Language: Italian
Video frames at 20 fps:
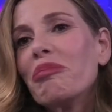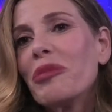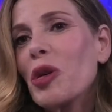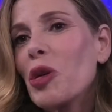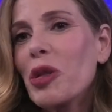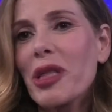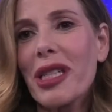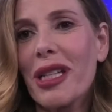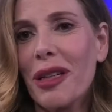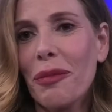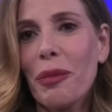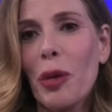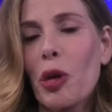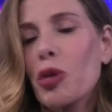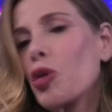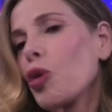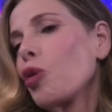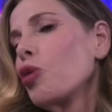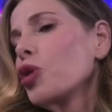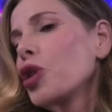così, me lo
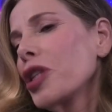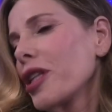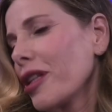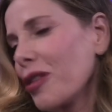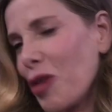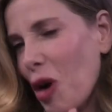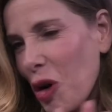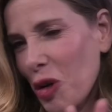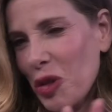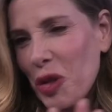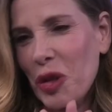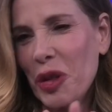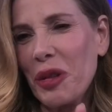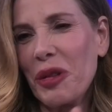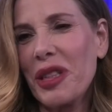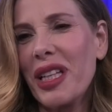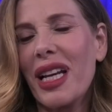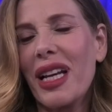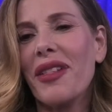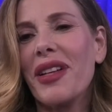sono cucito addosso,
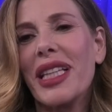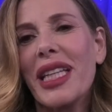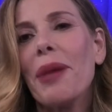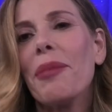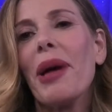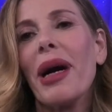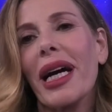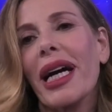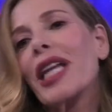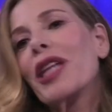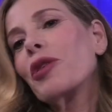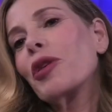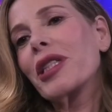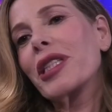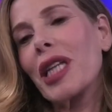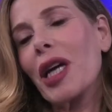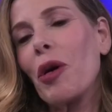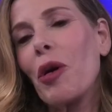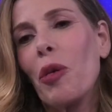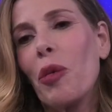devo dire la verità, ma credo che
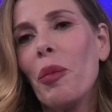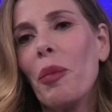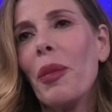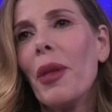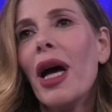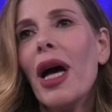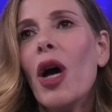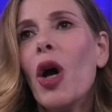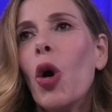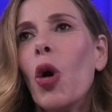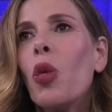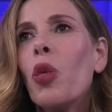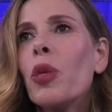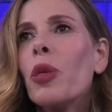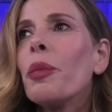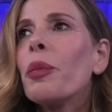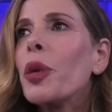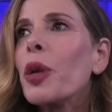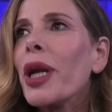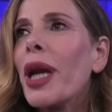sia un,
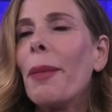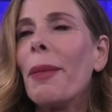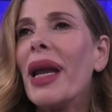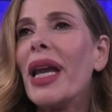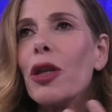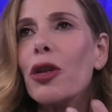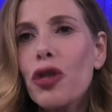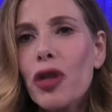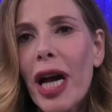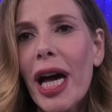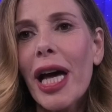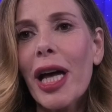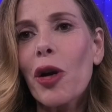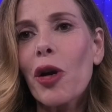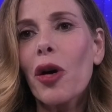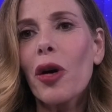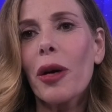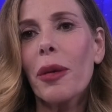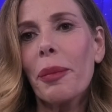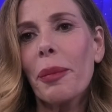un programma
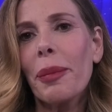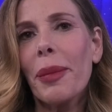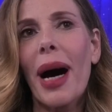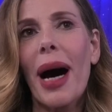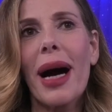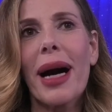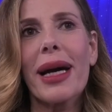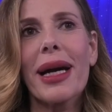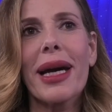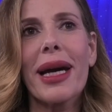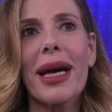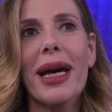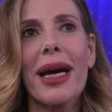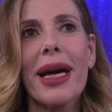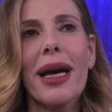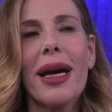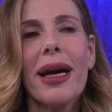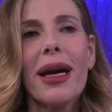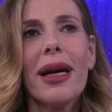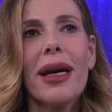leggero, ma
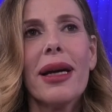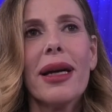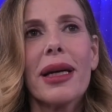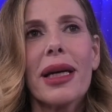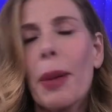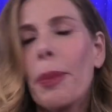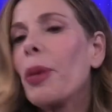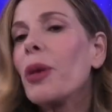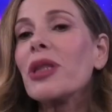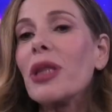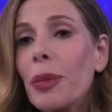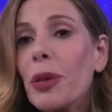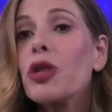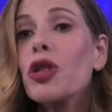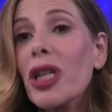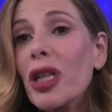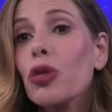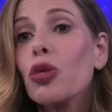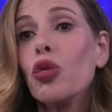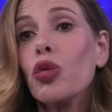anche che possa
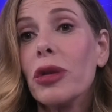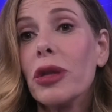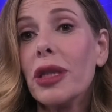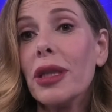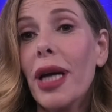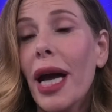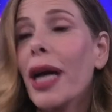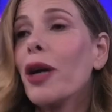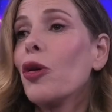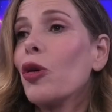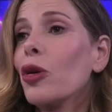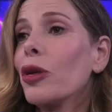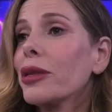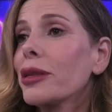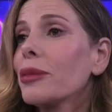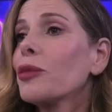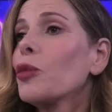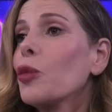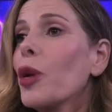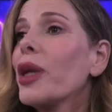piacere a tutti. Ecco,
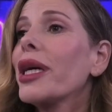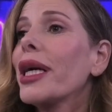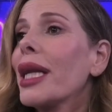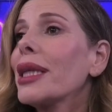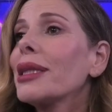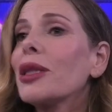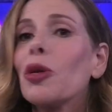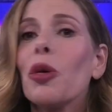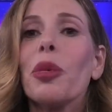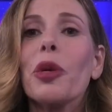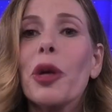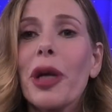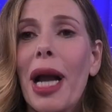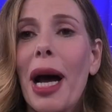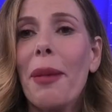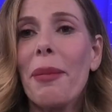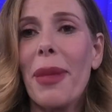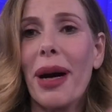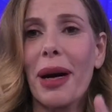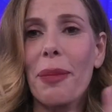quel classico
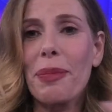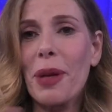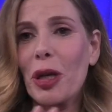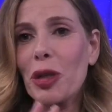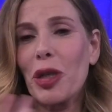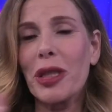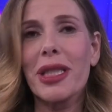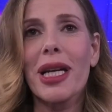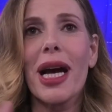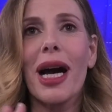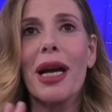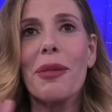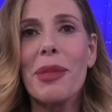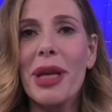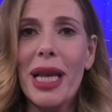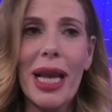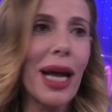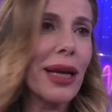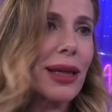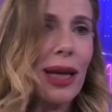programma che piace sia ai
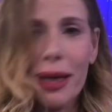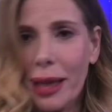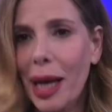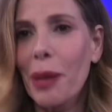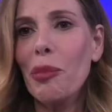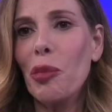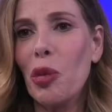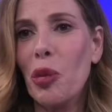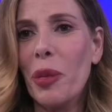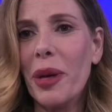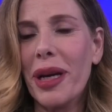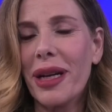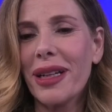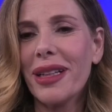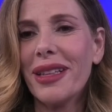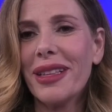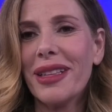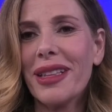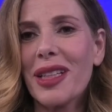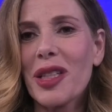millennial che ai boomer.
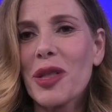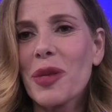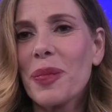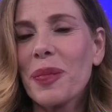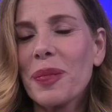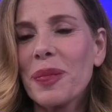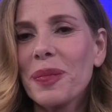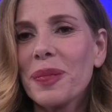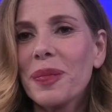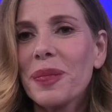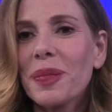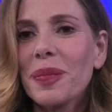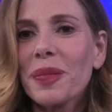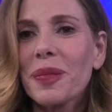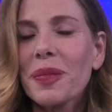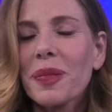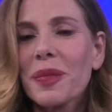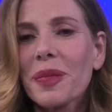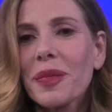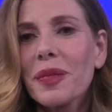Invece cosa ti
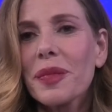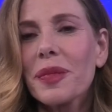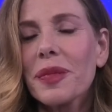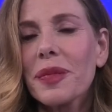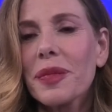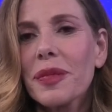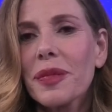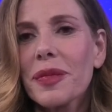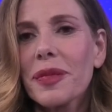piace di più e